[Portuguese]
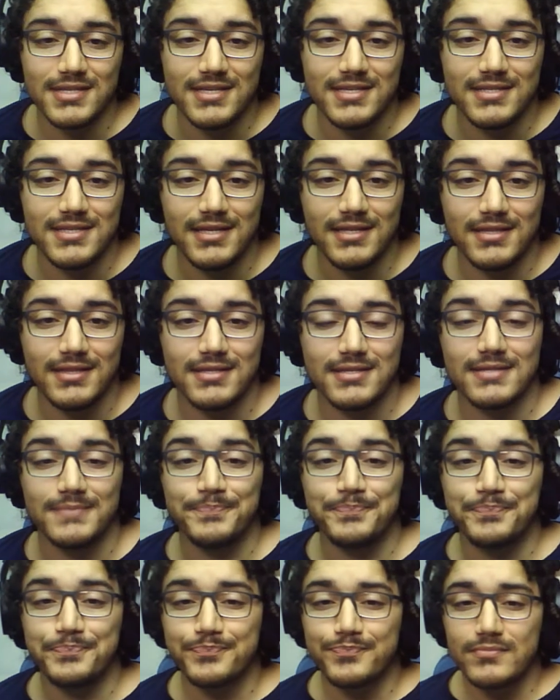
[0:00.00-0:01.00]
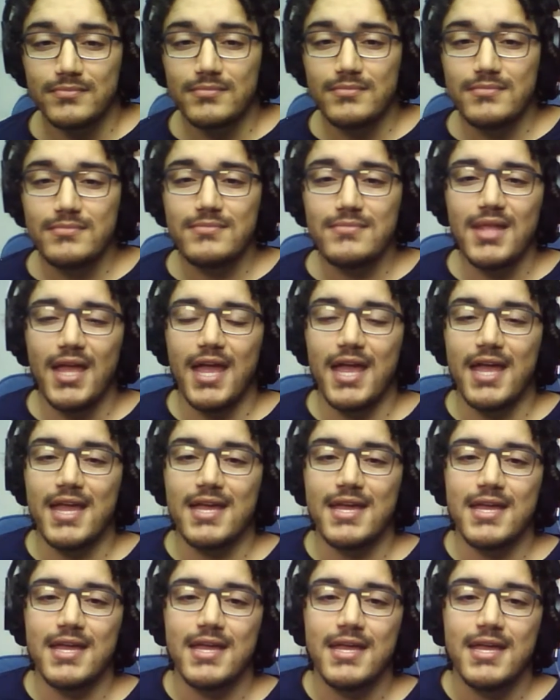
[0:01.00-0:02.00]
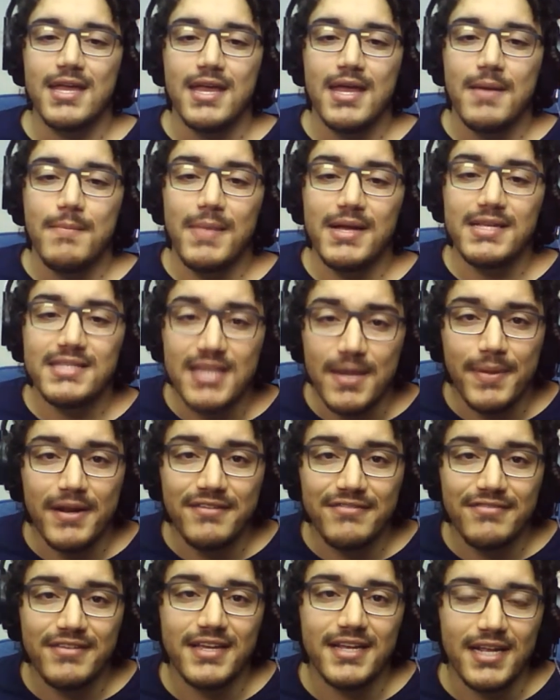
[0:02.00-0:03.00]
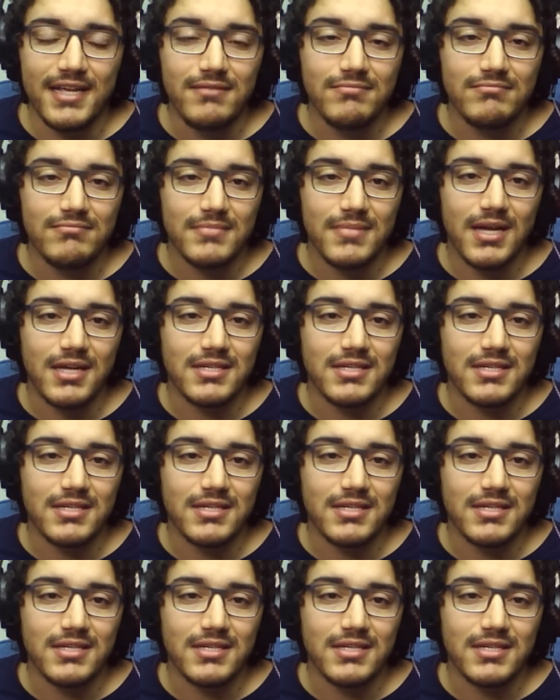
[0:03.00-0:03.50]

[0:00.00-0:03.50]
esquisitas. É, mas dá para ver, né?